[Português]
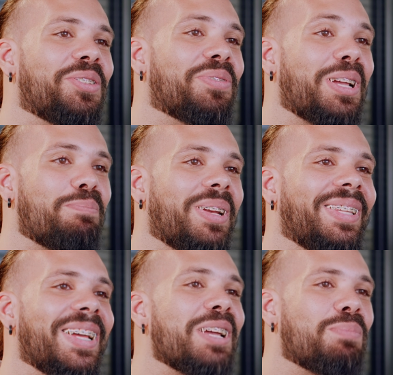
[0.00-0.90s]
tive que
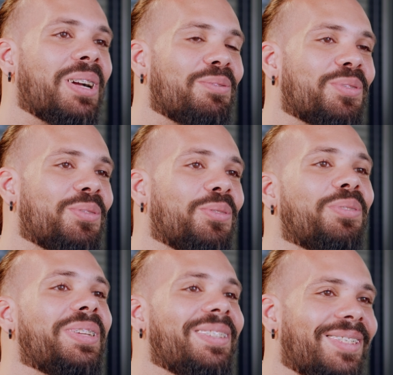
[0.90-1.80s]
aprender a remar com os
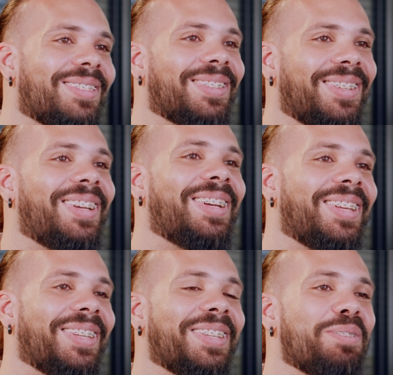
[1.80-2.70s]
dois
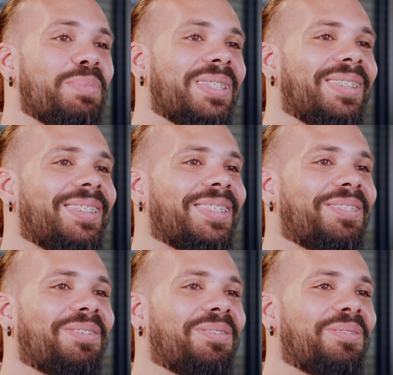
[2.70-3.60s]
lemes. Então
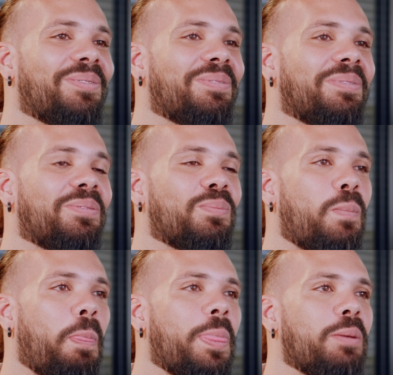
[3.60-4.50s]

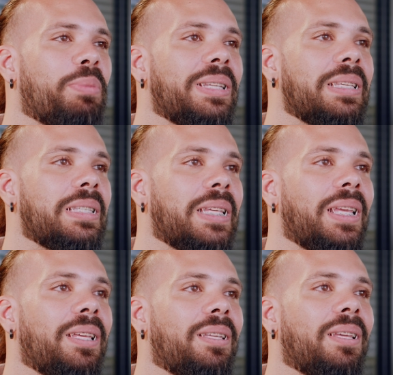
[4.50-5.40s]
eu
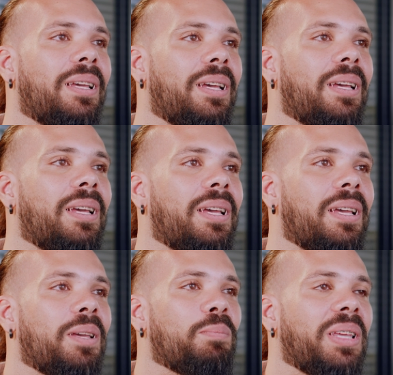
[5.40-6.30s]
precisei
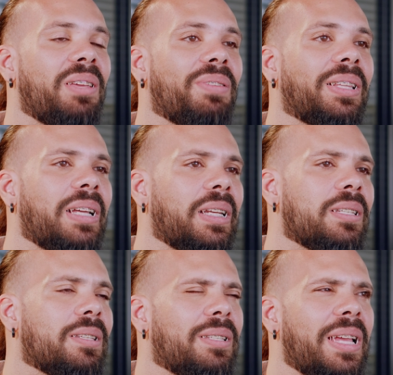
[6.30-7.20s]
me reinventar
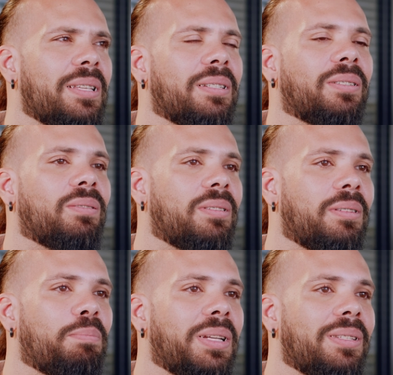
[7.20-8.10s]
nesses 10
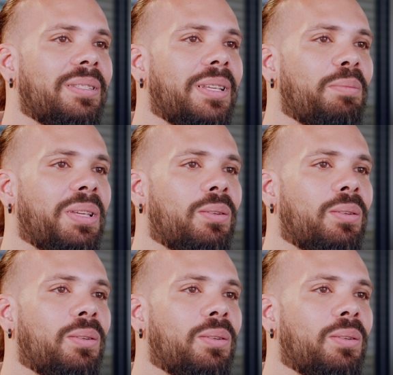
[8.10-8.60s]
anos, precisei me